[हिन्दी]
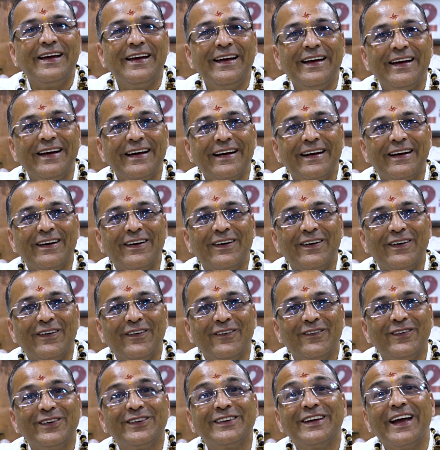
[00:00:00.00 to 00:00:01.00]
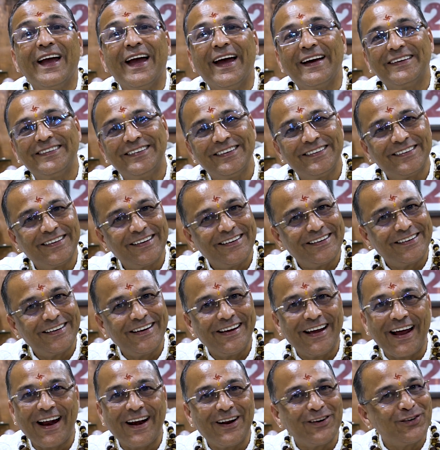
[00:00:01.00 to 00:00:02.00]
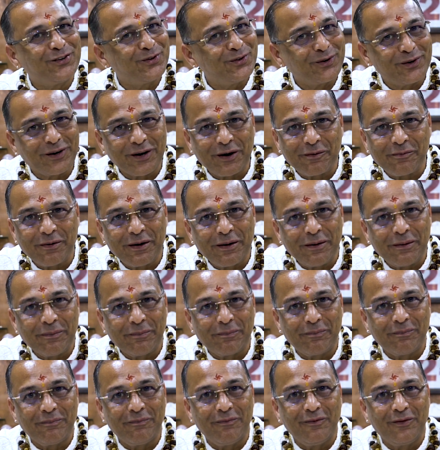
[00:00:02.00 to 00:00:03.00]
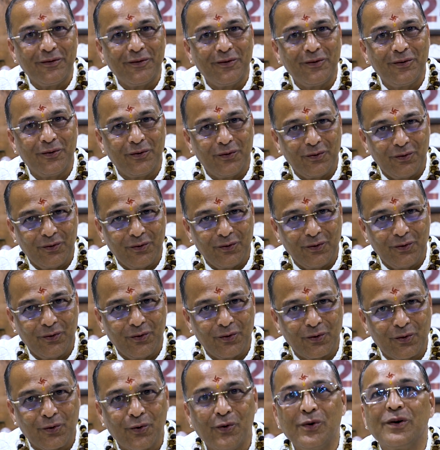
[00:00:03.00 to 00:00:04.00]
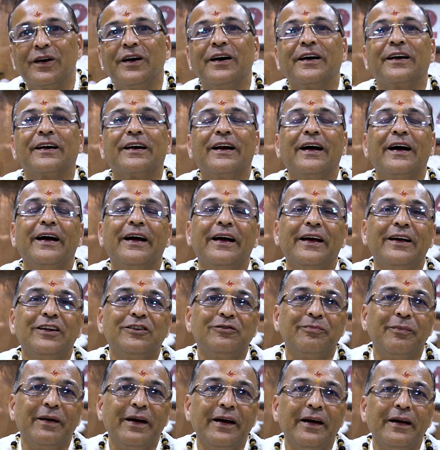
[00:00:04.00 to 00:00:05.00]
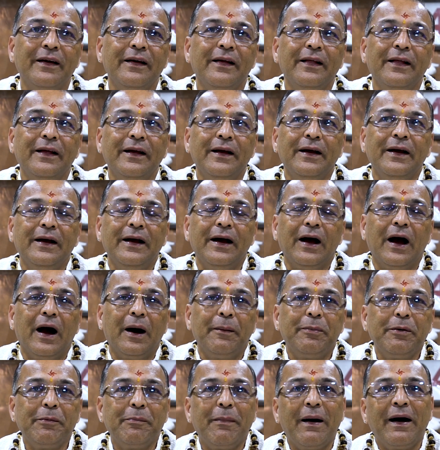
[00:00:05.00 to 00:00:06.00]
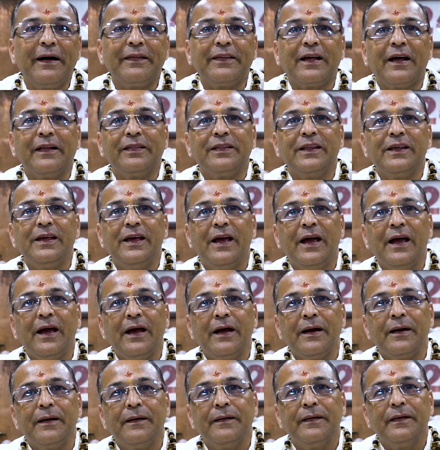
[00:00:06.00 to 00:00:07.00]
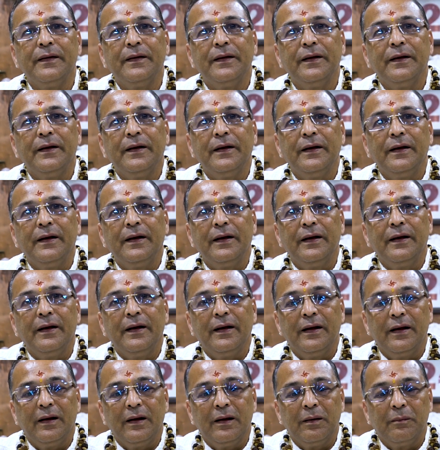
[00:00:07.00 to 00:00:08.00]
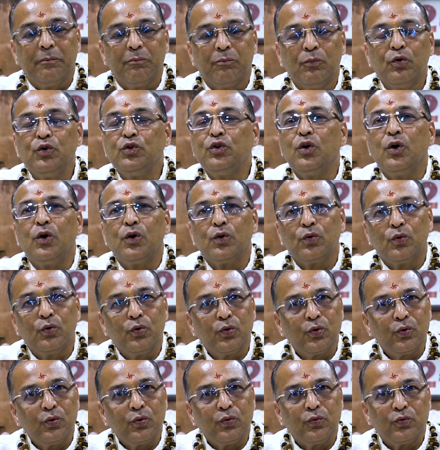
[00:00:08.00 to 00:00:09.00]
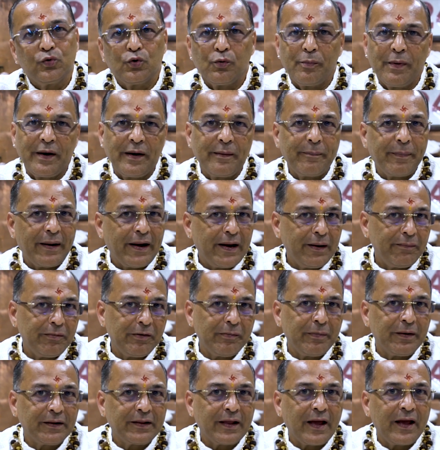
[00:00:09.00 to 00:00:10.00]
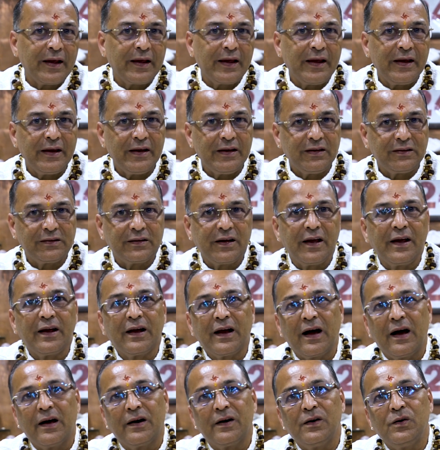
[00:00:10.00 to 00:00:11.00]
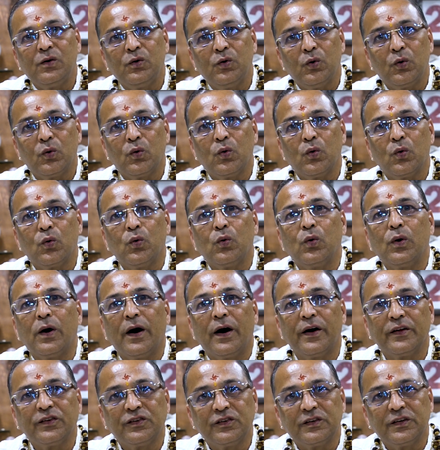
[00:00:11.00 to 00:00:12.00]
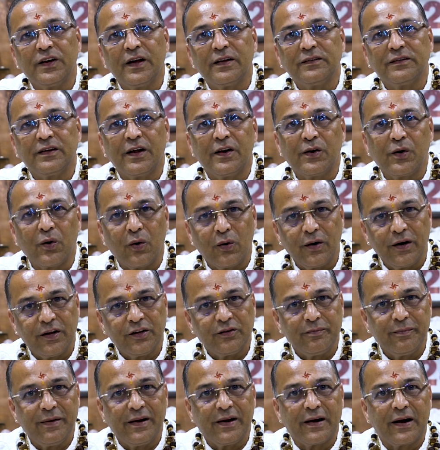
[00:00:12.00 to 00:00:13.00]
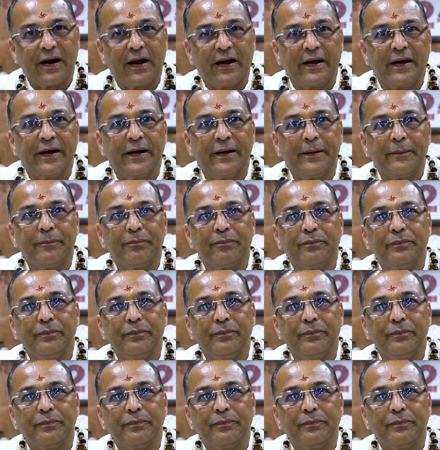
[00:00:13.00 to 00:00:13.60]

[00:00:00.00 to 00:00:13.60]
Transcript: की उसके एक्सेसरी की यानी शुक्र भी रोल कर रहा है इसमें अभी बात आती है बुद्ध और गुरु जो मैंने पहले भी बताया कि इसके कारण लोगों को अच्छा सा नॉलेज मिल रहा है